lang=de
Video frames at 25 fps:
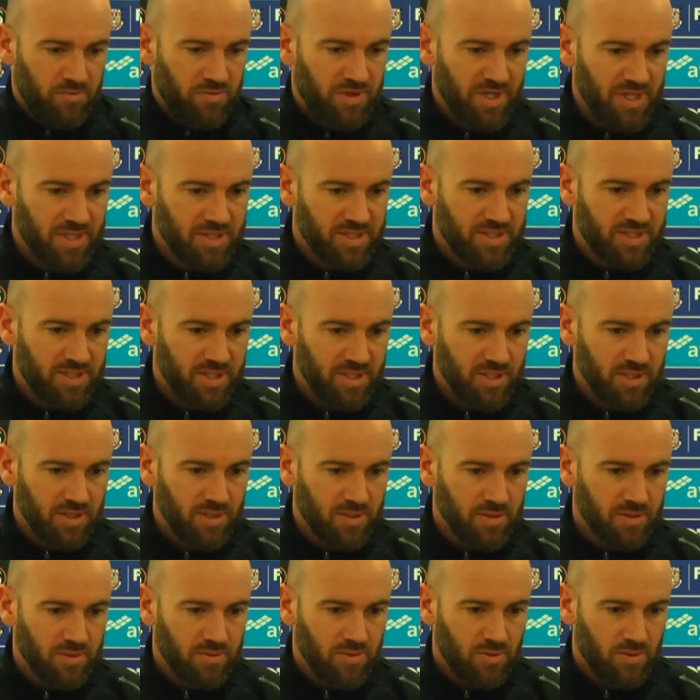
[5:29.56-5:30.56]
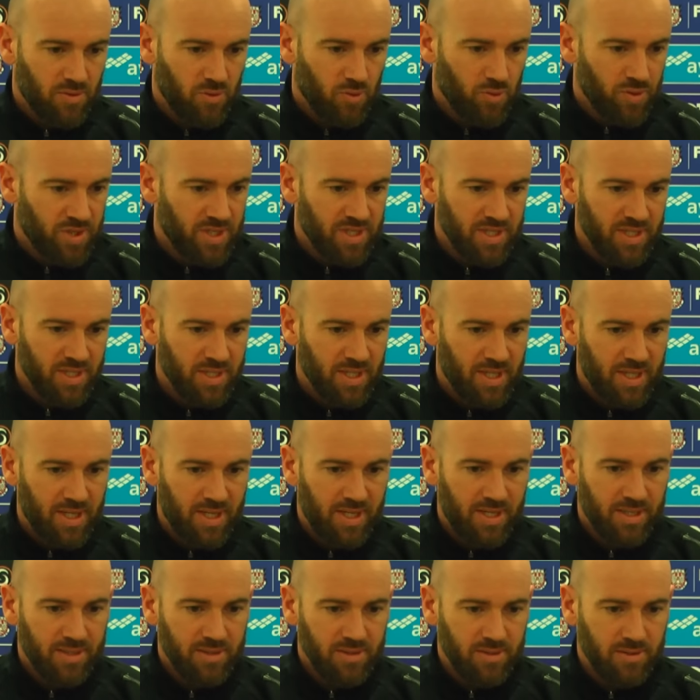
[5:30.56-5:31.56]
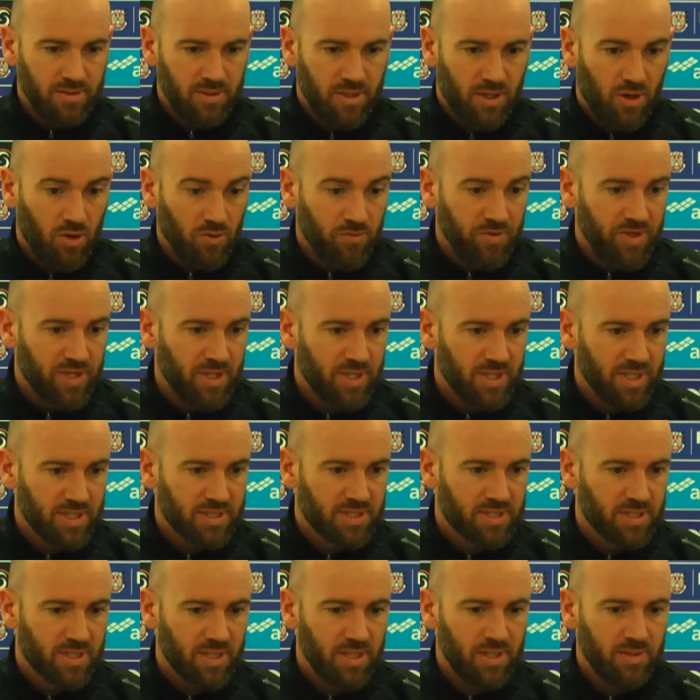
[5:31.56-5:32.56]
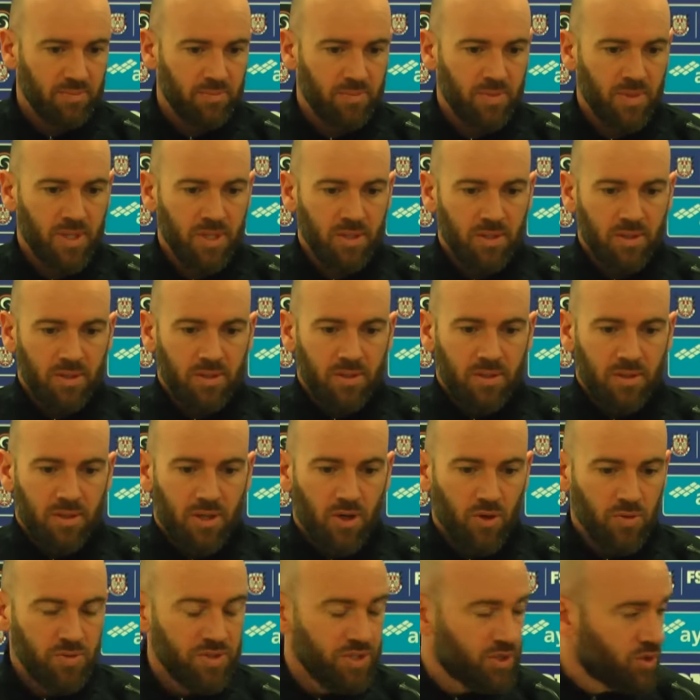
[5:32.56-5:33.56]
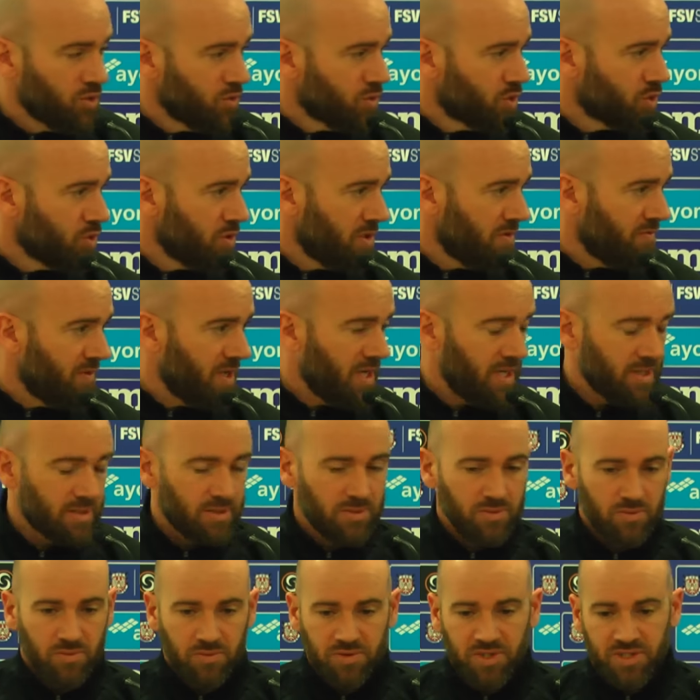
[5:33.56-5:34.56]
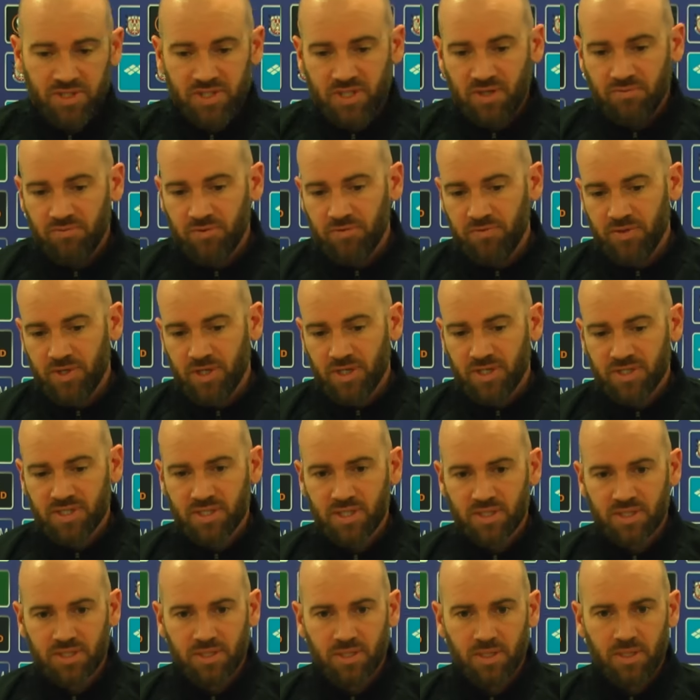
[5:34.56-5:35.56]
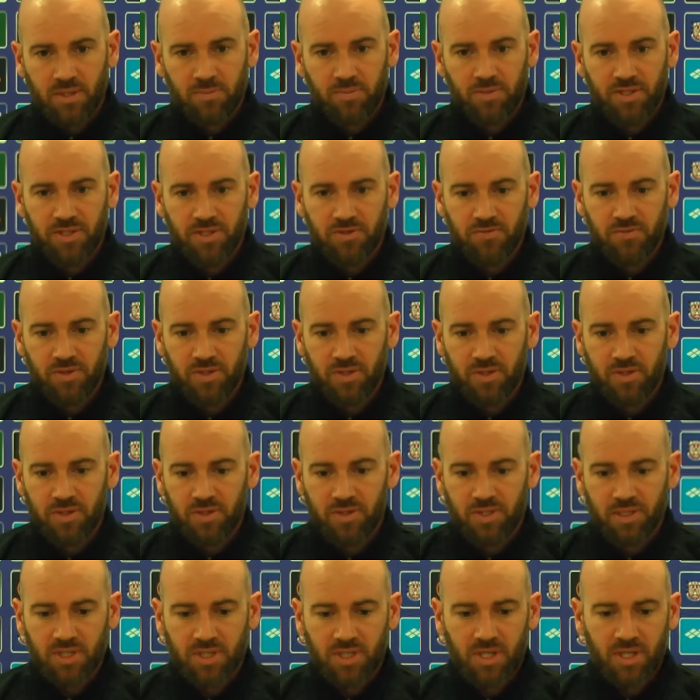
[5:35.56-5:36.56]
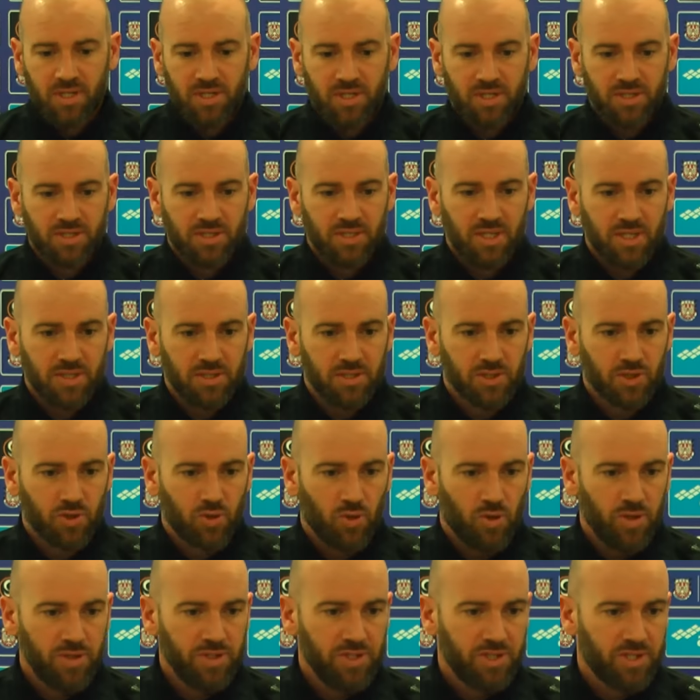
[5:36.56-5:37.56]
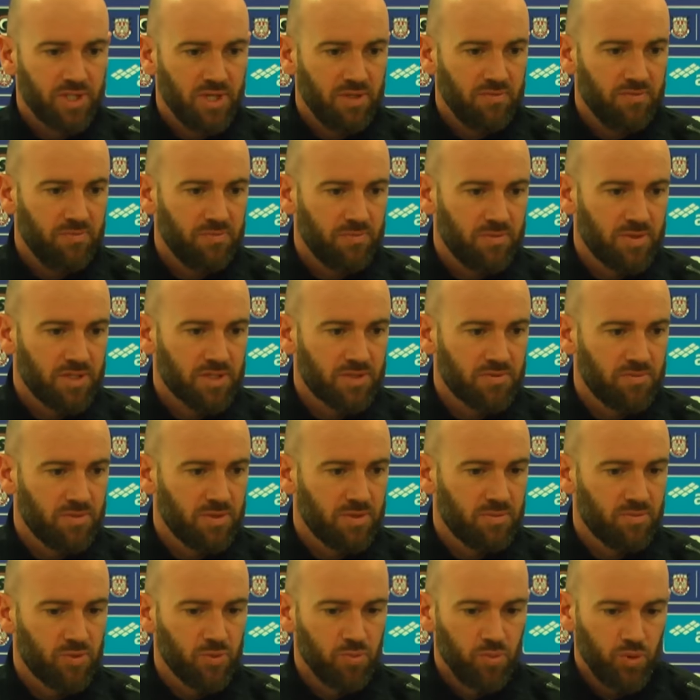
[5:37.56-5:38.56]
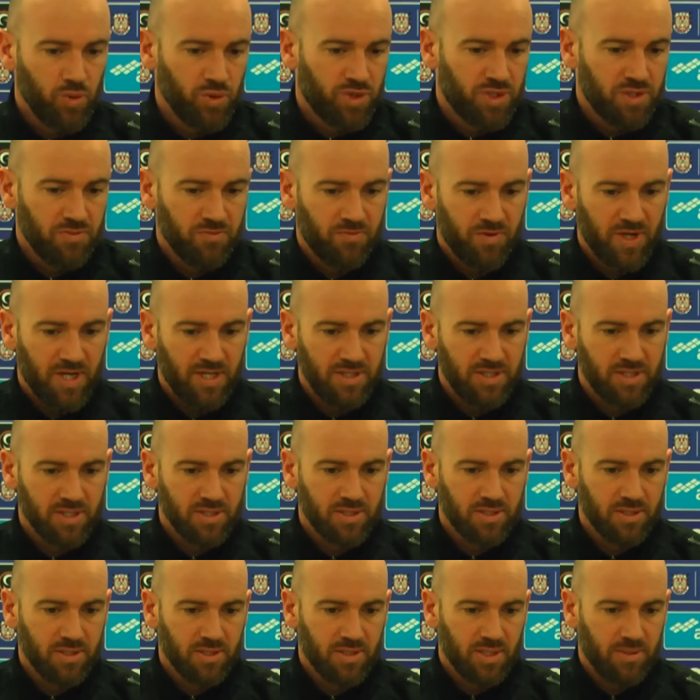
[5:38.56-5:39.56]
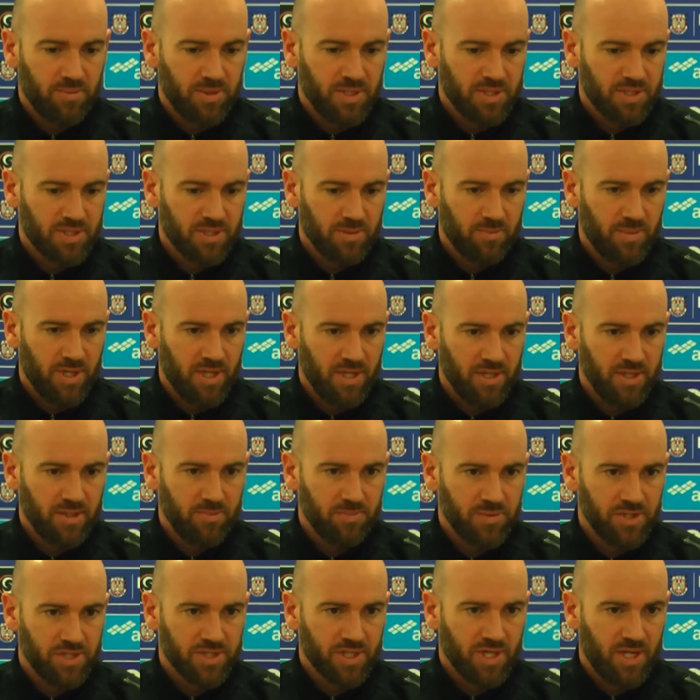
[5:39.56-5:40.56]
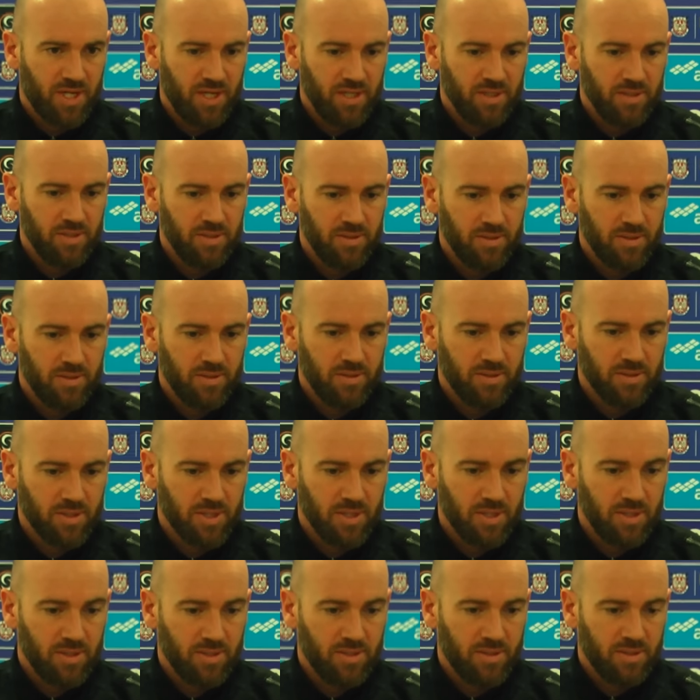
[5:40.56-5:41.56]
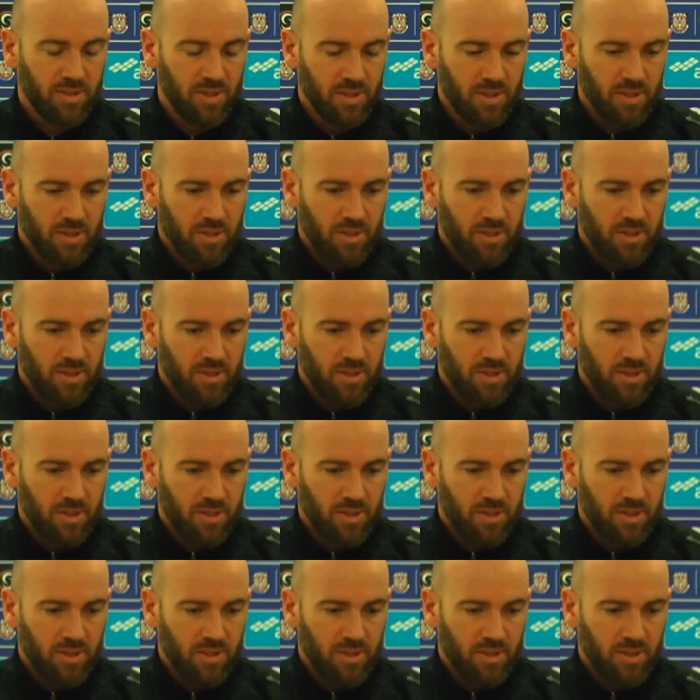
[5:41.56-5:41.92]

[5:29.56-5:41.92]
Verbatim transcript: vielen Siegen, ohne Niederlagen, auch wieder ein Extrem, auch nicht so zu erwarten. Und jetzt haben wir wieder das Extrem, dass wir seit einiger Zeit das Tor nicht treffen, dass wir bemüht sind, fleißig sind, aber dass der Ball eben nicht reingeht.